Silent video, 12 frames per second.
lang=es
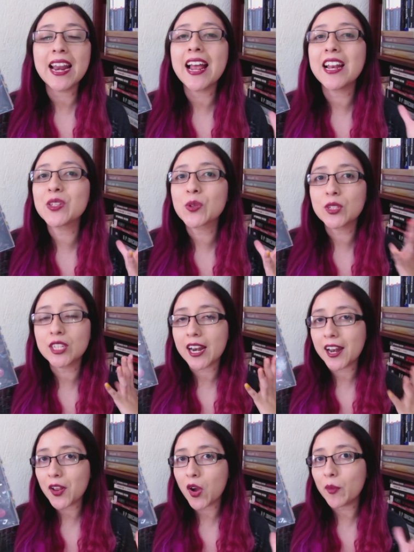Al escuchar
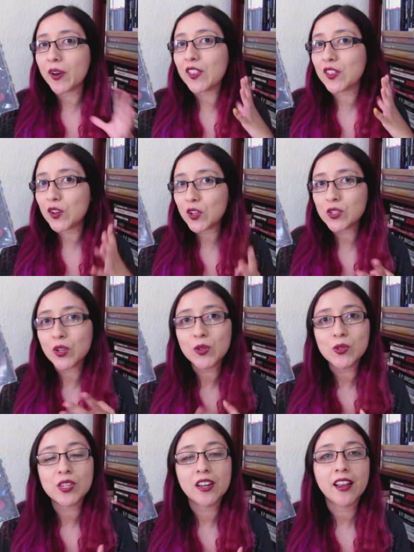el nombre de No soy
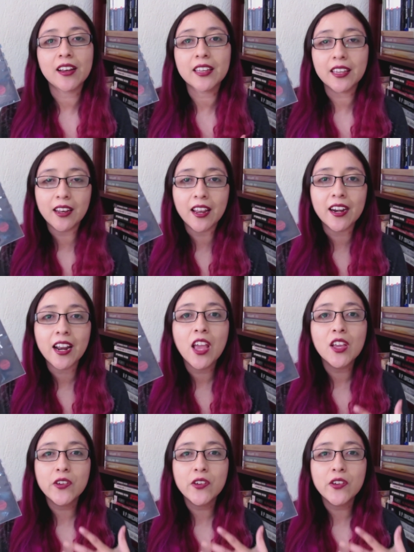un serial killer,